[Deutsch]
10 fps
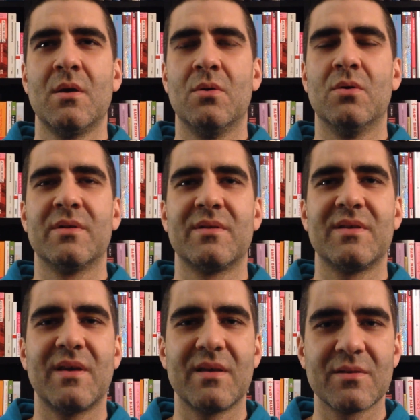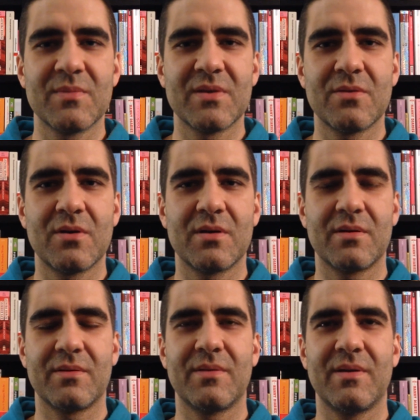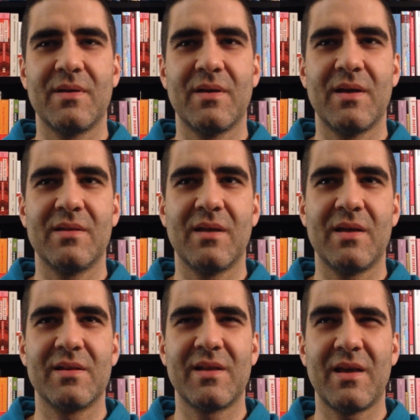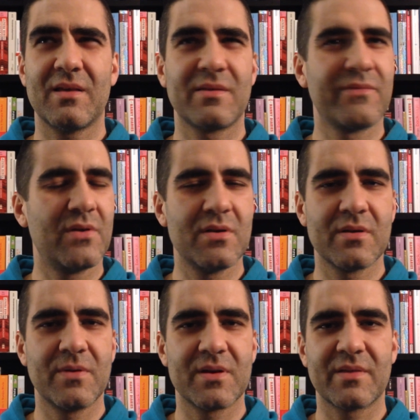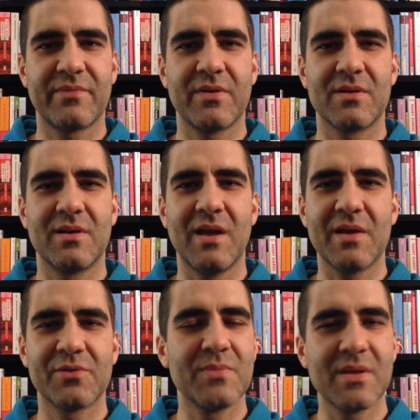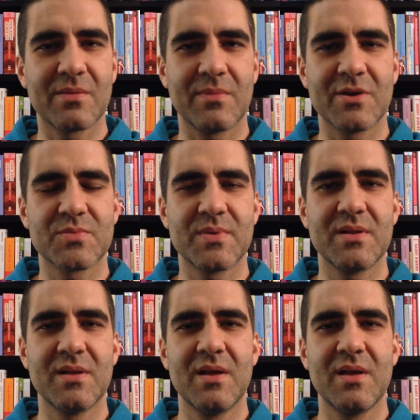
Und ich erinnere mich noch an eine der ersten Folgen, war das von Lie to Me zum Beispiel.